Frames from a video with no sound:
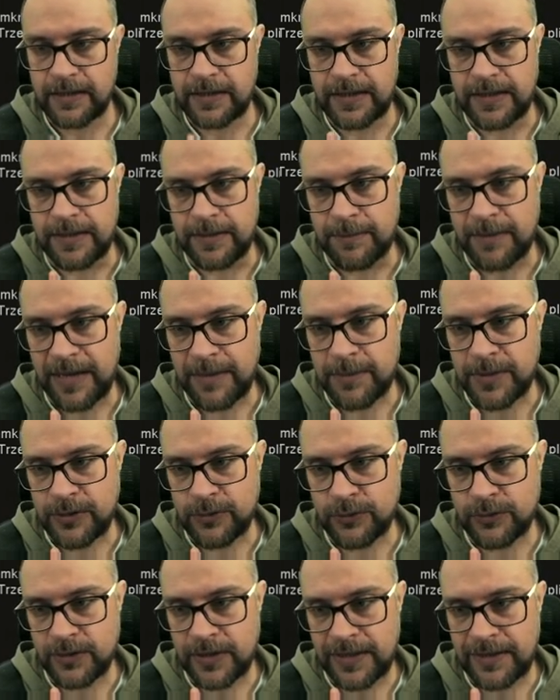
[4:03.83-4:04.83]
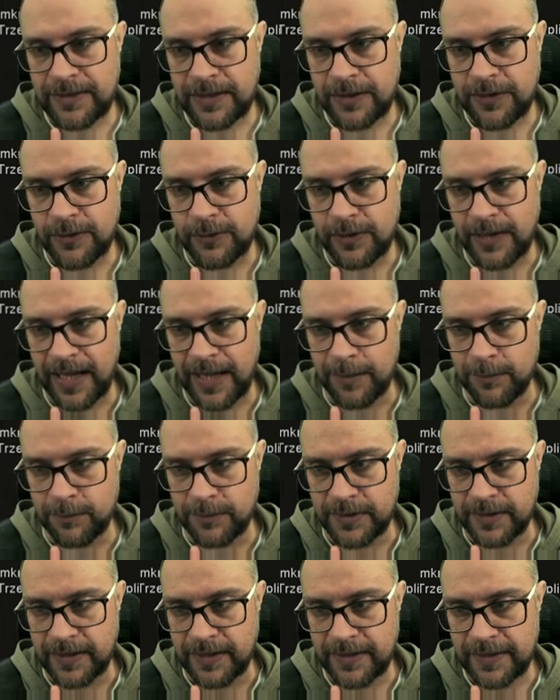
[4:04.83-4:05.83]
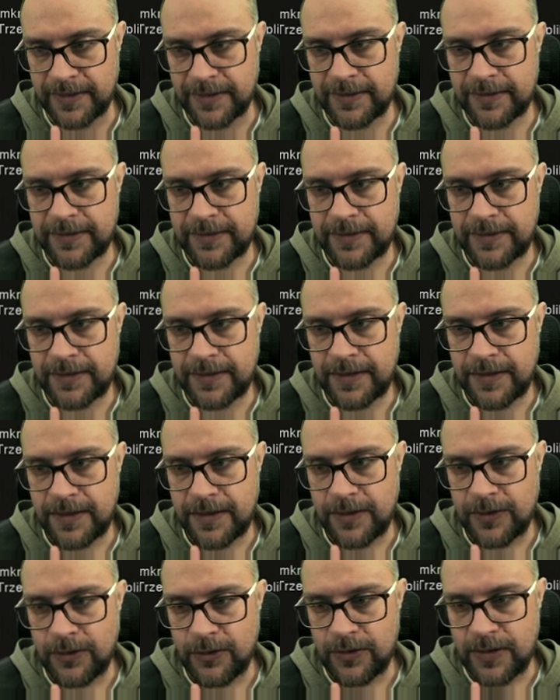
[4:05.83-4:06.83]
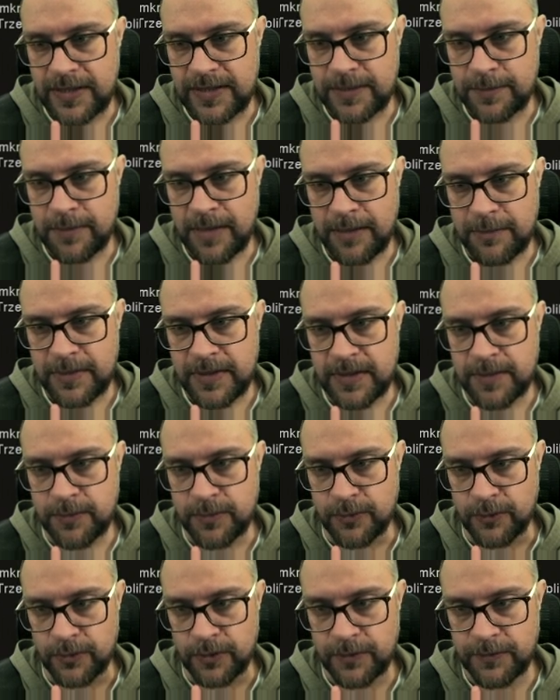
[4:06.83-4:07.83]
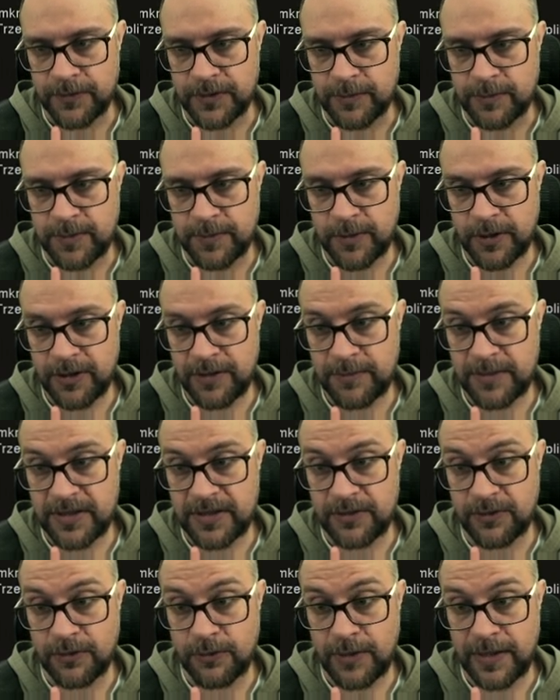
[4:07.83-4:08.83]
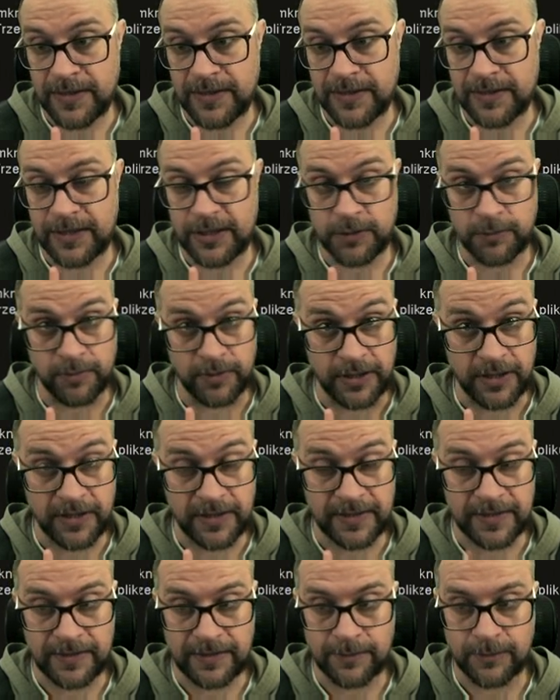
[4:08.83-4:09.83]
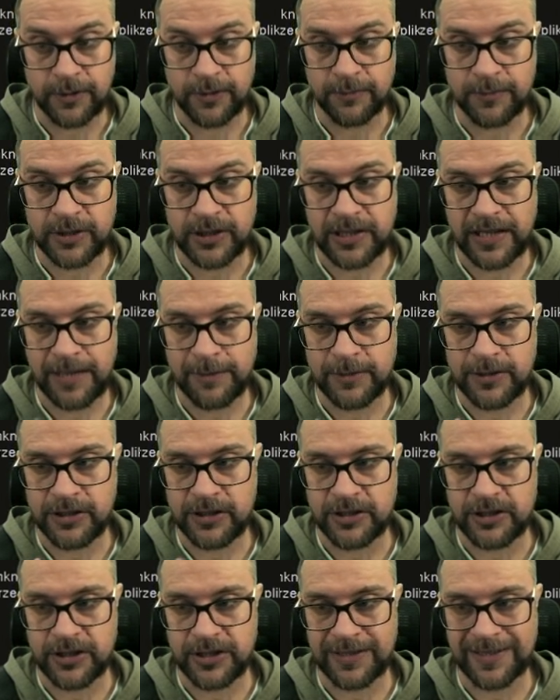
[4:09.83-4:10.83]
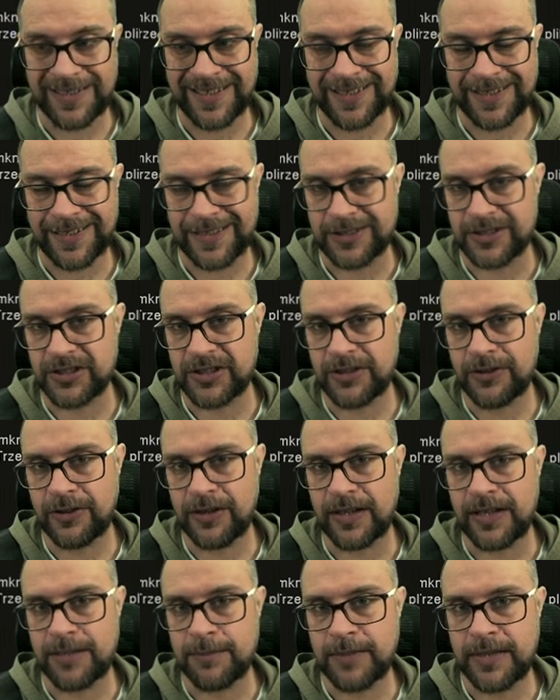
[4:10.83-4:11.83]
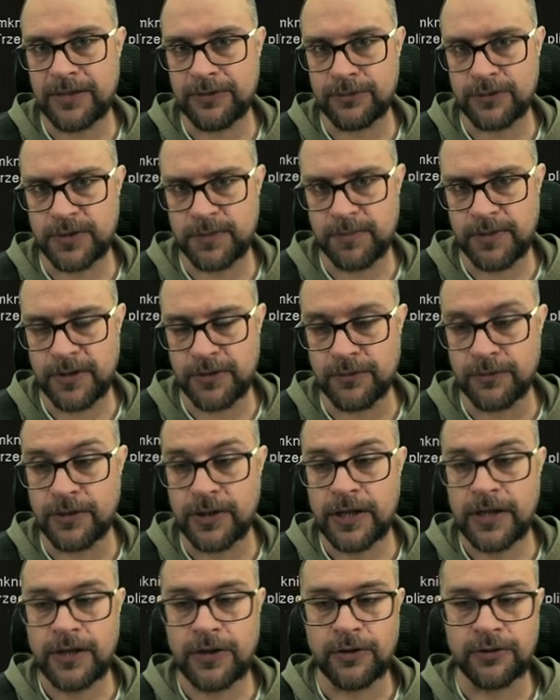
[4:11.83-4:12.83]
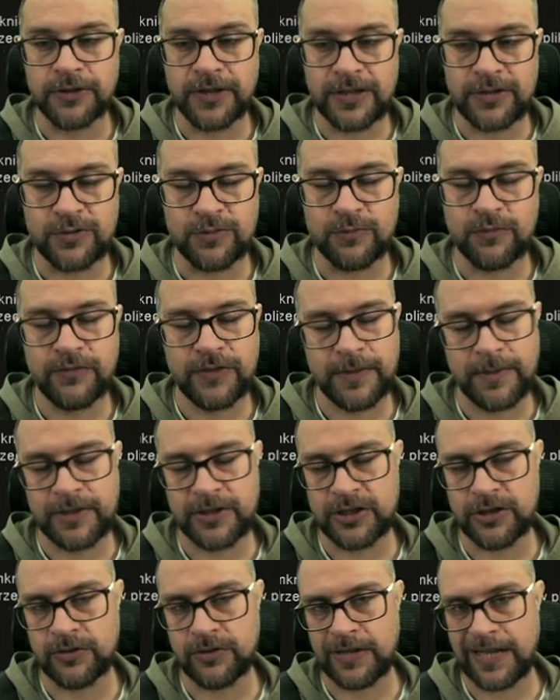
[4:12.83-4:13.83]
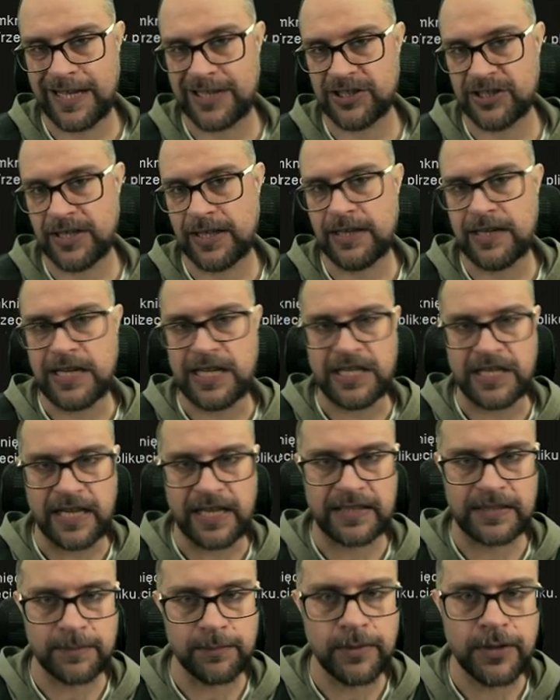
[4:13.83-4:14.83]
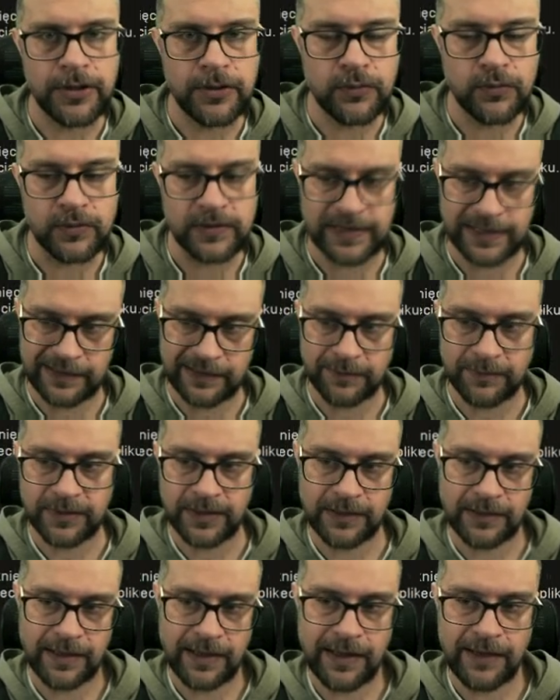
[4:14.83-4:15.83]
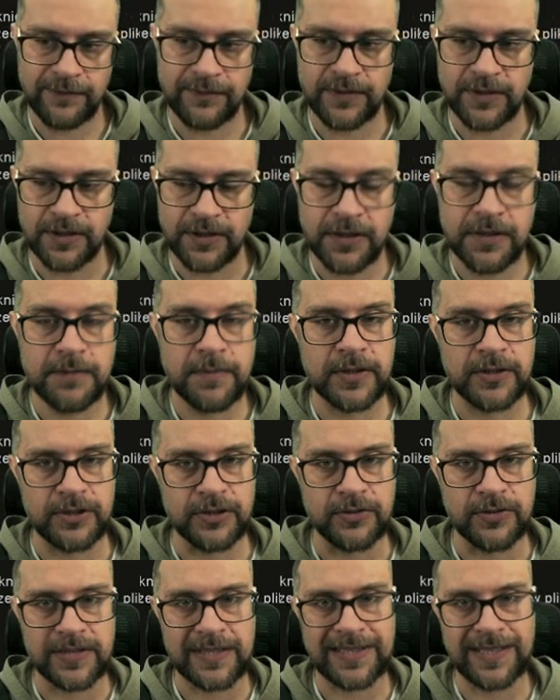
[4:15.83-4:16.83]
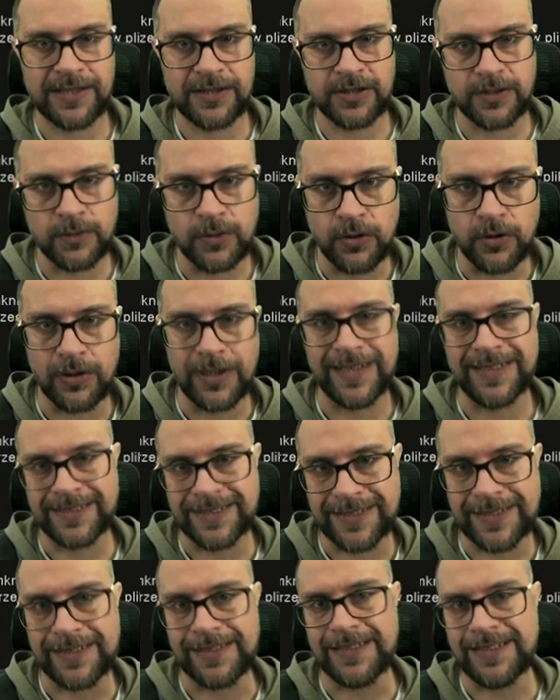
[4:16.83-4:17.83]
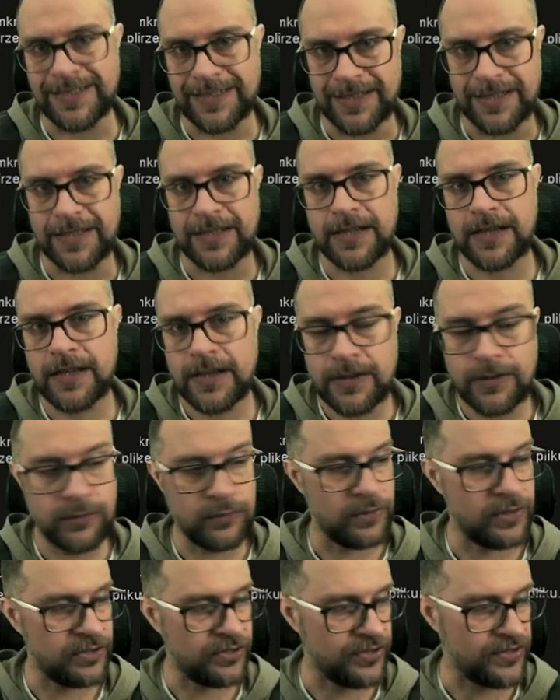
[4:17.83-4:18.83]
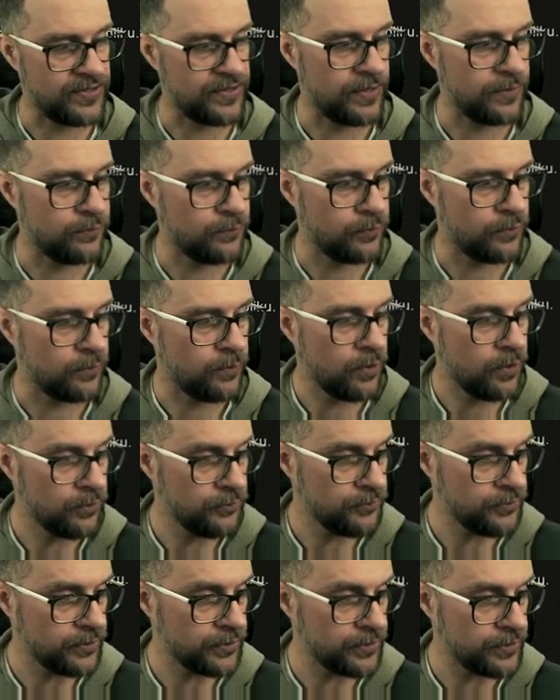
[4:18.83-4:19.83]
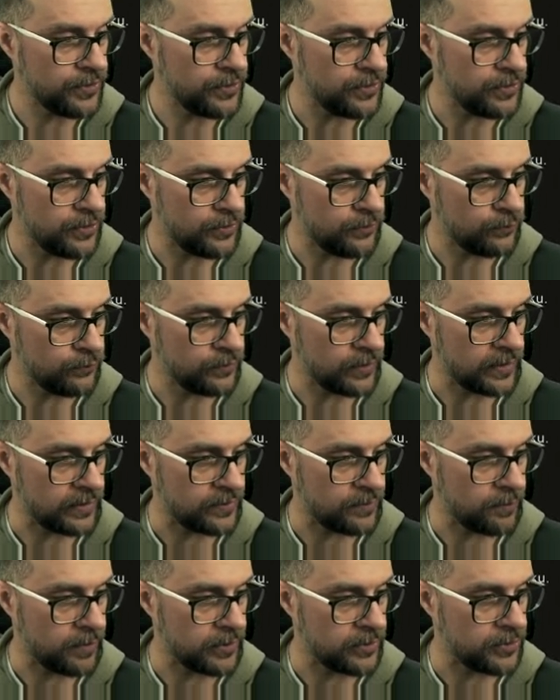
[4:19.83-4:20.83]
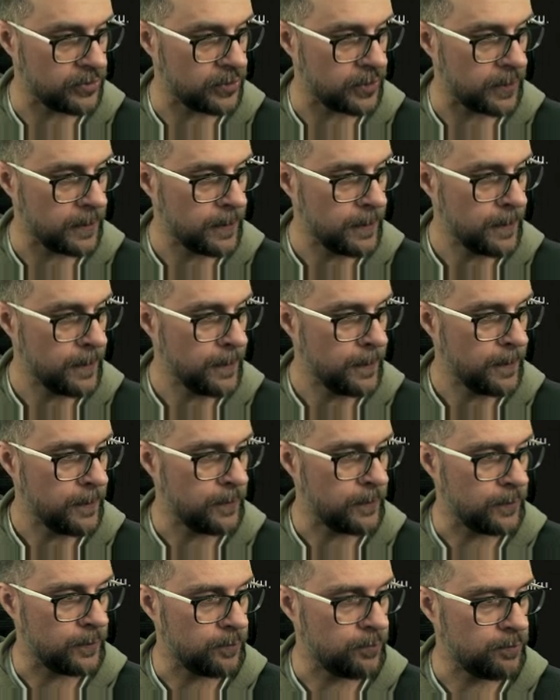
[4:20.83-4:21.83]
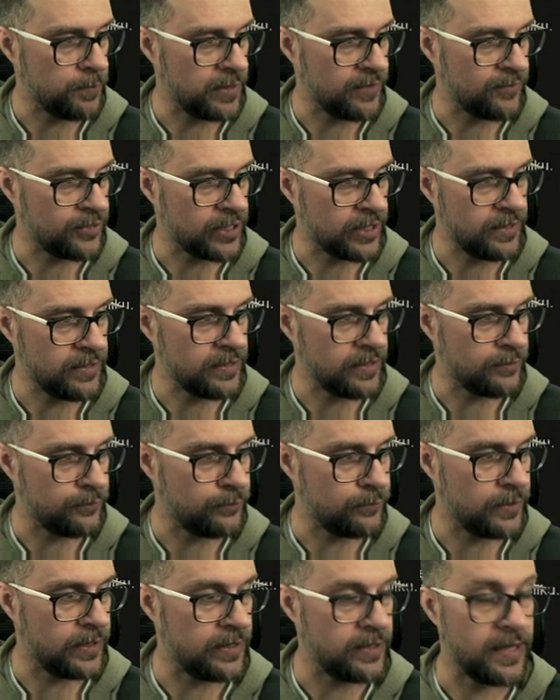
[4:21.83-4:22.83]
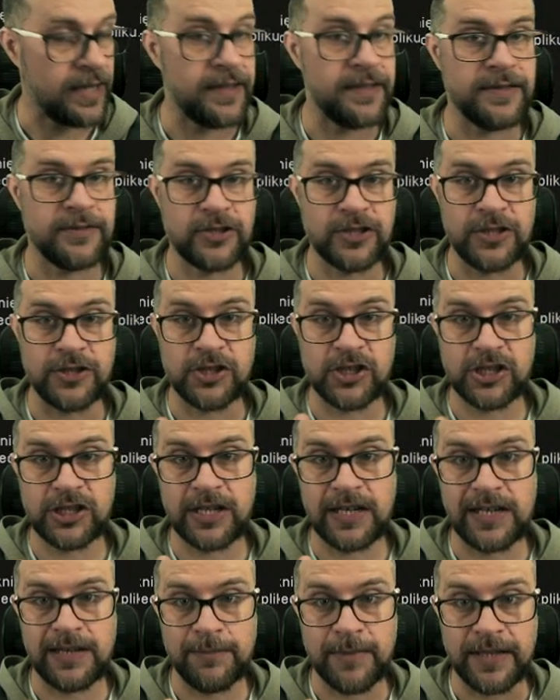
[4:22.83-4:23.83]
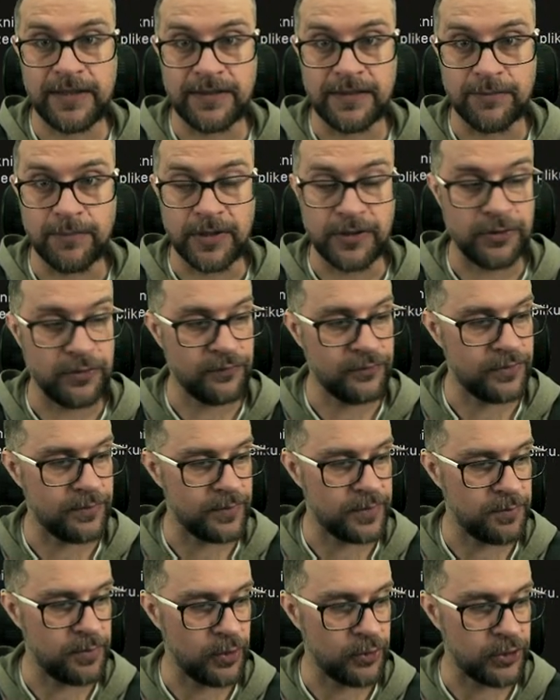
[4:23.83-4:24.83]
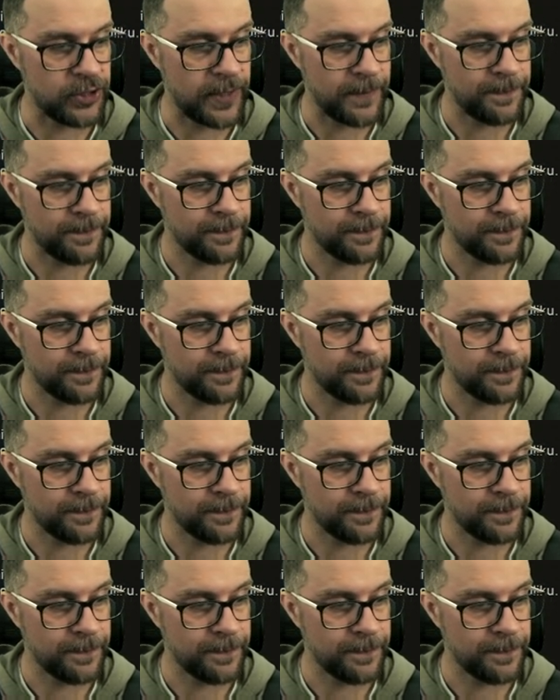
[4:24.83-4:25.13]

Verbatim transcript: I mamy tutaj taką lambdę oraz mamy zbiór. Tym zbiorem jest dokładnie nasz plik, zatem domyślamy się, że dla każdego elementu z pliku, od razu mówię, będzie to każda linia z pliku. Zatem ten fdread będzie dostarczał kolejnych linii, które się znajdują. O tych linii tutaj zobaczcie, e, pierwsza linia, druga linia, czyli trzy elementy będą w tym zbiorze.